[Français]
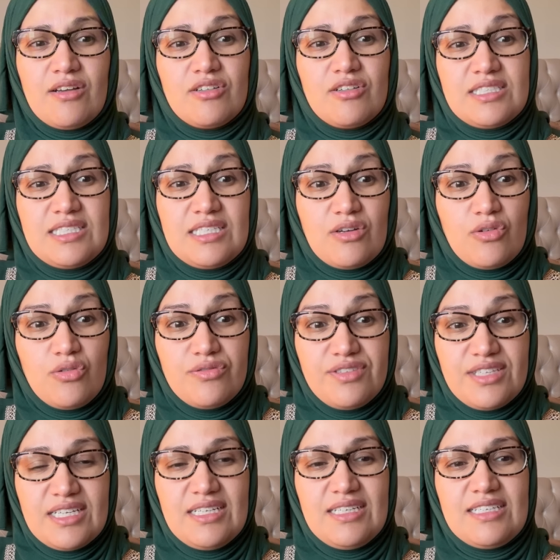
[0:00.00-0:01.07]
quand il
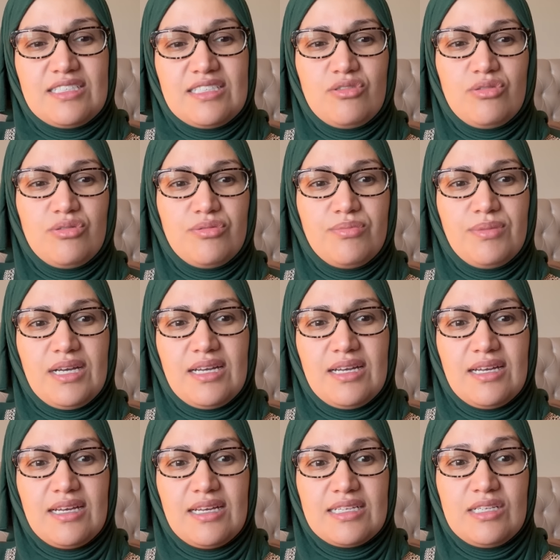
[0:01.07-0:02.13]
revient et que
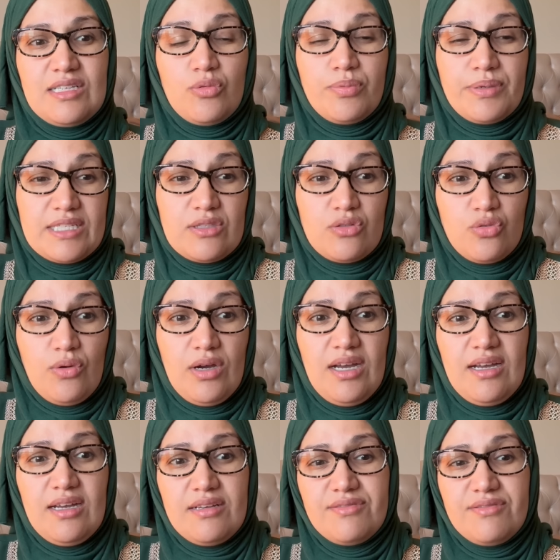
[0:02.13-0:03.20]
ben il est auprès de
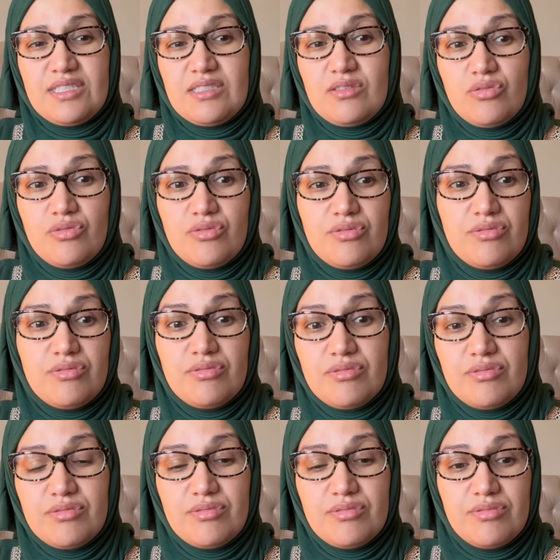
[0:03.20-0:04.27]
toi avec
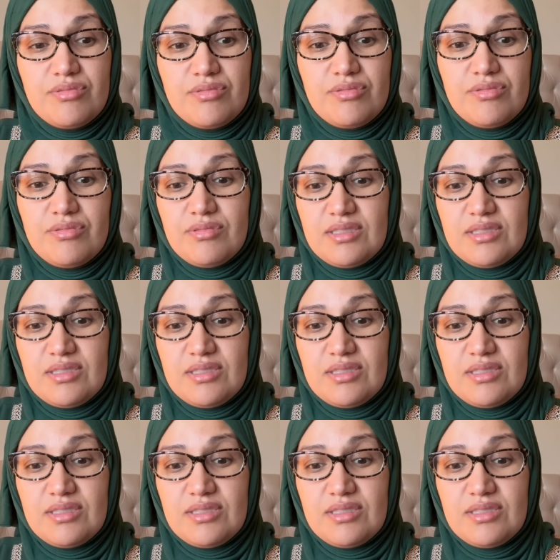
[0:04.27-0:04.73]
euh,